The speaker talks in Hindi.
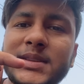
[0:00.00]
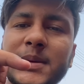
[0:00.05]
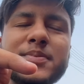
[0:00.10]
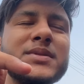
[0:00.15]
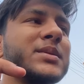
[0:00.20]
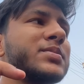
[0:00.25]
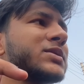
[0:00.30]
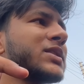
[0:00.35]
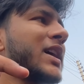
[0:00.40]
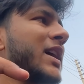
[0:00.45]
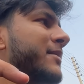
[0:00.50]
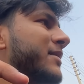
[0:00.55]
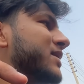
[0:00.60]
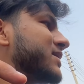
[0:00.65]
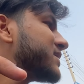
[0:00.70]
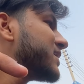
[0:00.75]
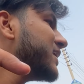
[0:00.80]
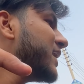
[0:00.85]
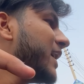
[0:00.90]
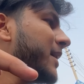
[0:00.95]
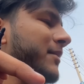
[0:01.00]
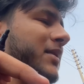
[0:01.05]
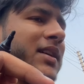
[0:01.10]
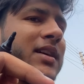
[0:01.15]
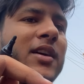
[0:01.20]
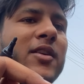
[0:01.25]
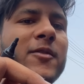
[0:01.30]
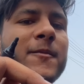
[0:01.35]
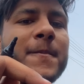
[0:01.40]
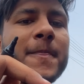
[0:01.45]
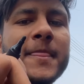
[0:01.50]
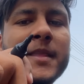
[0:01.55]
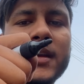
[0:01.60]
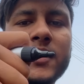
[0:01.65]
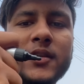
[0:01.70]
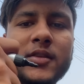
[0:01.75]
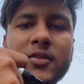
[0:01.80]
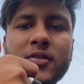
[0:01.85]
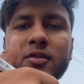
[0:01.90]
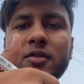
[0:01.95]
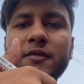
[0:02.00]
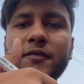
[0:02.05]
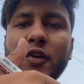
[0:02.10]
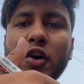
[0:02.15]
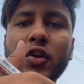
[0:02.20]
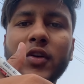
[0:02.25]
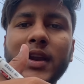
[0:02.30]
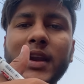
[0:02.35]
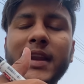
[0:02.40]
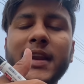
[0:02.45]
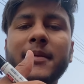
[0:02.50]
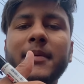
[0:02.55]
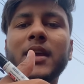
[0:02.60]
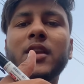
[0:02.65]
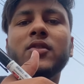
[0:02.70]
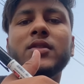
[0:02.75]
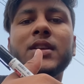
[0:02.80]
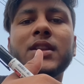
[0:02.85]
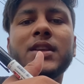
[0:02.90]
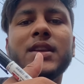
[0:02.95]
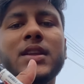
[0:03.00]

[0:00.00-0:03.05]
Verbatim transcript: सब सब्सक्राइबर्स के नाम लिख रहा हूँ तो फॉलो कर लेना भाई लोग जल्दी